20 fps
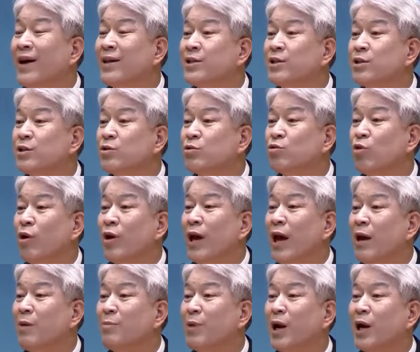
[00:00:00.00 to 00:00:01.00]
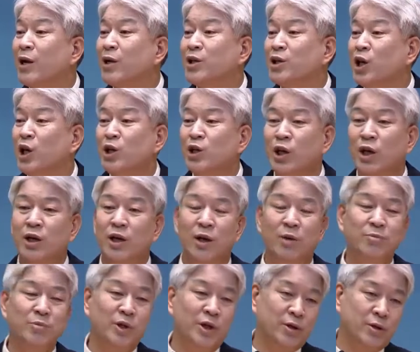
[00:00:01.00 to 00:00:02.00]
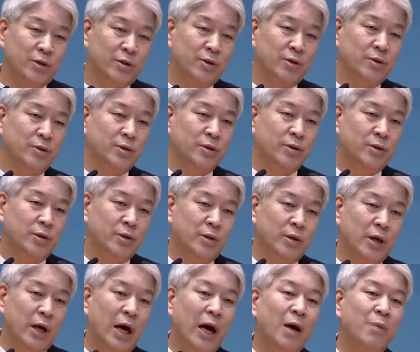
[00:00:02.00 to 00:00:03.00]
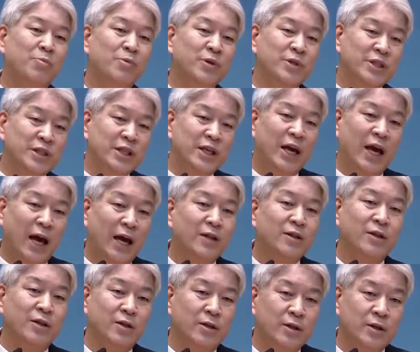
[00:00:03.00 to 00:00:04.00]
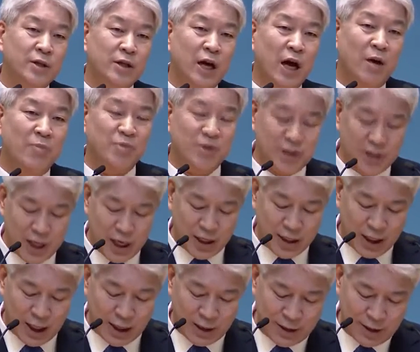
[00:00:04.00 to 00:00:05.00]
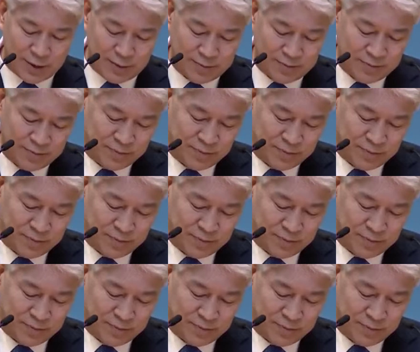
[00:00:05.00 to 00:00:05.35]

아직은 소개할 만한 경력이 없는 아버지의 아들 그 아버지의 그 아들